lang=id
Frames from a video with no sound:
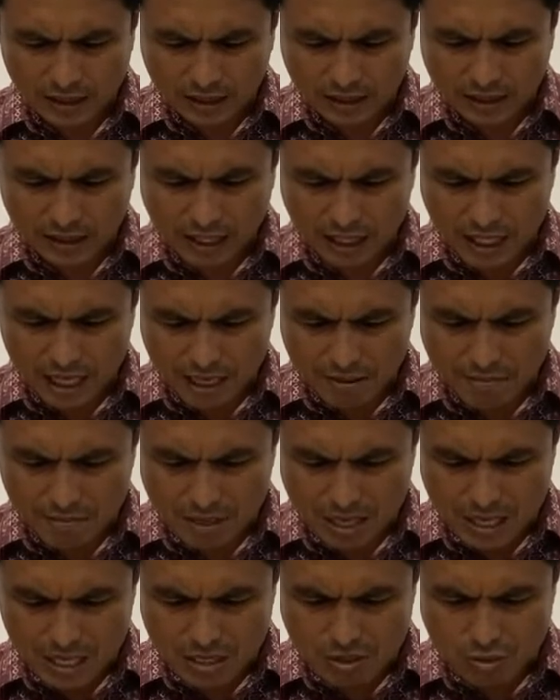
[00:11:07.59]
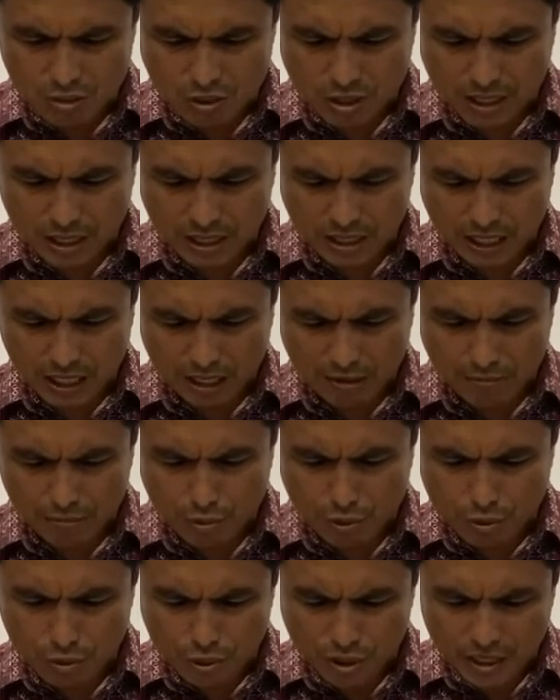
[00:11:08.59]
telah masuk ke dalam
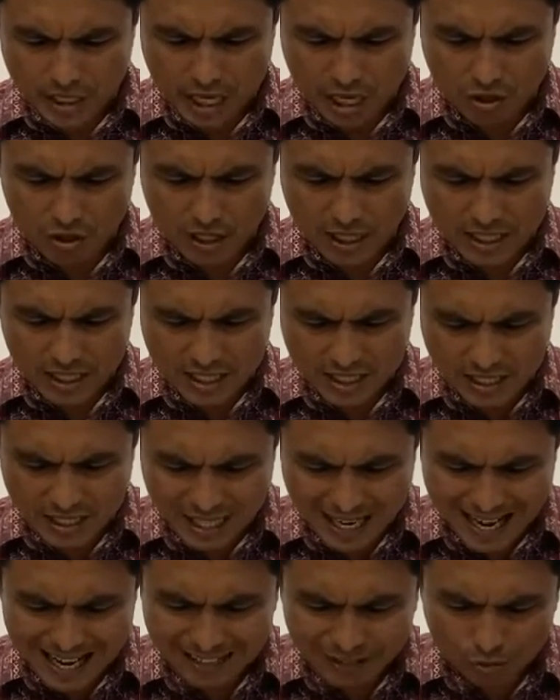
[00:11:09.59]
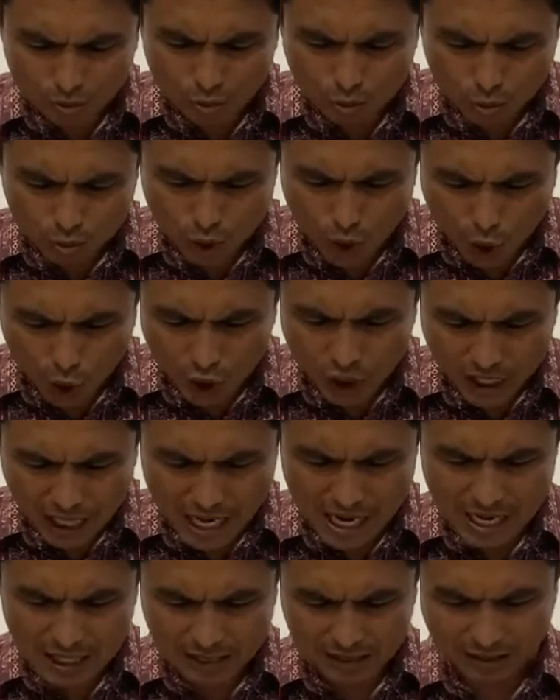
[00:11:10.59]
dunia oleh satu
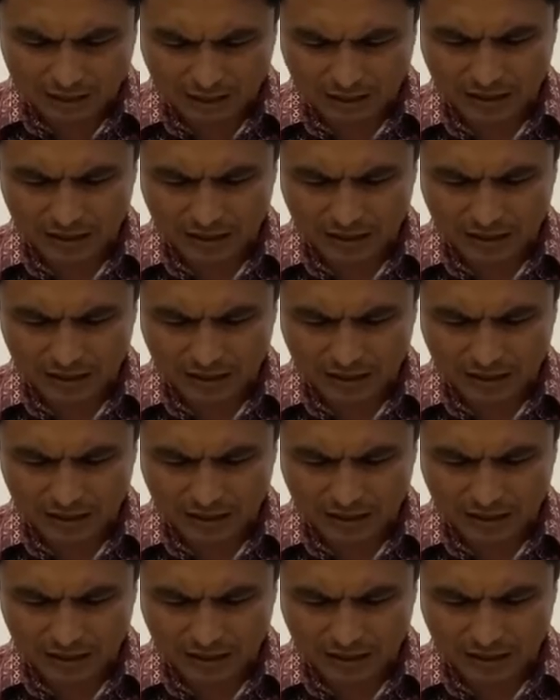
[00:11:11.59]
orang.